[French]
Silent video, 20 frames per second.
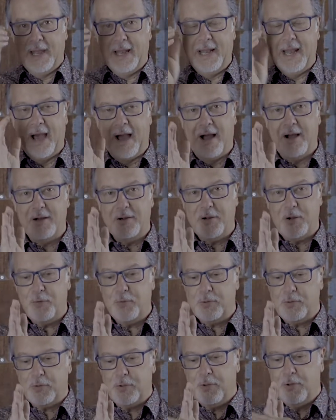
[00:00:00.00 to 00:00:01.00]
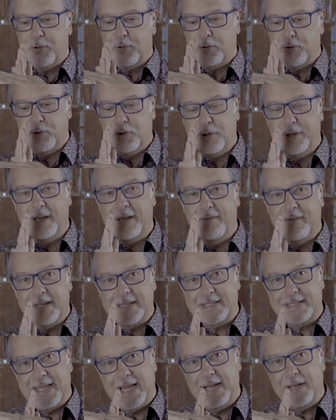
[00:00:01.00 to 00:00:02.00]
la rencontre d'une ligne
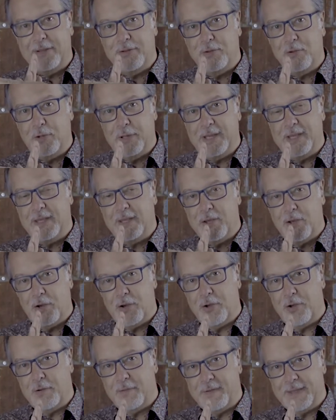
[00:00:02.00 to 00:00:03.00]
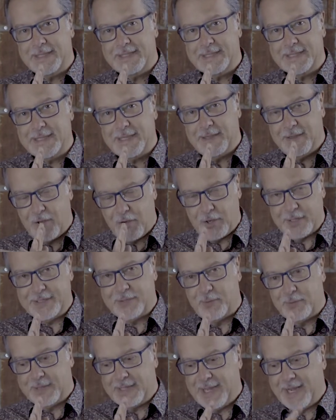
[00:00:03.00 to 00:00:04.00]
verticale et d'une ligne euh,
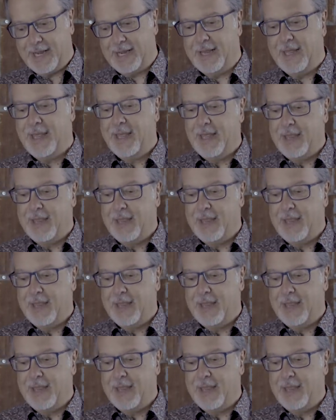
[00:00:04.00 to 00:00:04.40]
horizontale